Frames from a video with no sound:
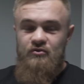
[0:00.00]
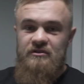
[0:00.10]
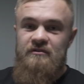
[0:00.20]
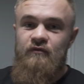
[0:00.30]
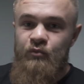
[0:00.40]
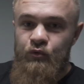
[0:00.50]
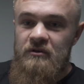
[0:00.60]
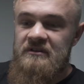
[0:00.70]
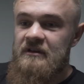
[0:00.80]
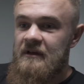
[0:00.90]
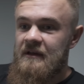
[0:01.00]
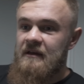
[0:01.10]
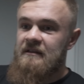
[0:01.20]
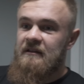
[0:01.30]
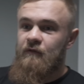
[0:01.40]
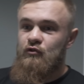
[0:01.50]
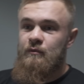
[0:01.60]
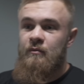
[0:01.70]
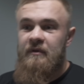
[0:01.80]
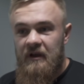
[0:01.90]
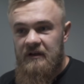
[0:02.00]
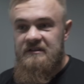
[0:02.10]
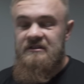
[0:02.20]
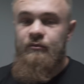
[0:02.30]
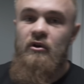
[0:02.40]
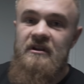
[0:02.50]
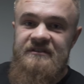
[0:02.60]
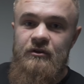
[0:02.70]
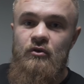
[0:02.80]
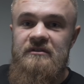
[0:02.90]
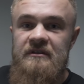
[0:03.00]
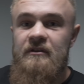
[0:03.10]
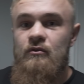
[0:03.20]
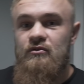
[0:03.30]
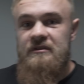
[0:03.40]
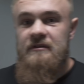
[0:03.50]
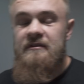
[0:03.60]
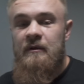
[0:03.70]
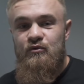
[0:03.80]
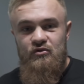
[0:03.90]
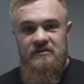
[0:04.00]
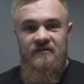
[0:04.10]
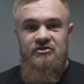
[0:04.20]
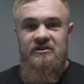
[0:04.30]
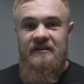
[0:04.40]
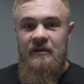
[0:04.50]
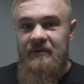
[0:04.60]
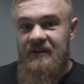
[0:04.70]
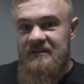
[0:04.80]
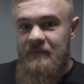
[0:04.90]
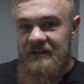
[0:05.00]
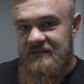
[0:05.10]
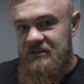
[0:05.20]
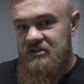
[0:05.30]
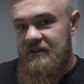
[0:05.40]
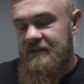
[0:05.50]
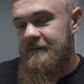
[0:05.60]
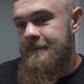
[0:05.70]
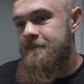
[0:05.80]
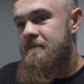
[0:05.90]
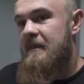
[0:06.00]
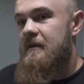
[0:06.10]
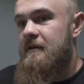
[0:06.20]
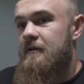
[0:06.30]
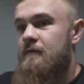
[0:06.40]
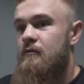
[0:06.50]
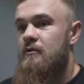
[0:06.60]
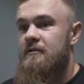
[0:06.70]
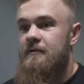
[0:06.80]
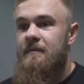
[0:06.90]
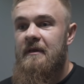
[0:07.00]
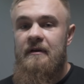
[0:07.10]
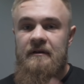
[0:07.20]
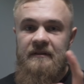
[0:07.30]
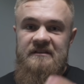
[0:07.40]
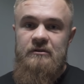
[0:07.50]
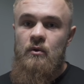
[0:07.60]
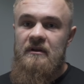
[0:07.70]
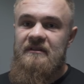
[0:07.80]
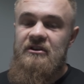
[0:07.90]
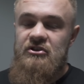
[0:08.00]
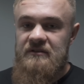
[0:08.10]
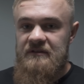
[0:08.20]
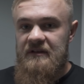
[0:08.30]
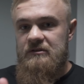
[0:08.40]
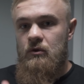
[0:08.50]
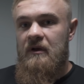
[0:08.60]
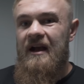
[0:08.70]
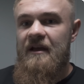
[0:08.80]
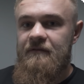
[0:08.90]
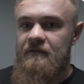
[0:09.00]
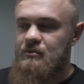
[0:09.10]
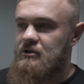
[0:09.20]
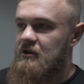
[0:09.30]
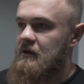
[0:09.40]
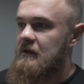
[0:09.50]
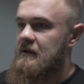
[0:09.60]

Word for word: уже свой пульс, для того, чтобы переходить к более серьезной нагрузке. Там суставчики надо подразмять сначала. Вот. Настрой отличный, настрой кайф вообще.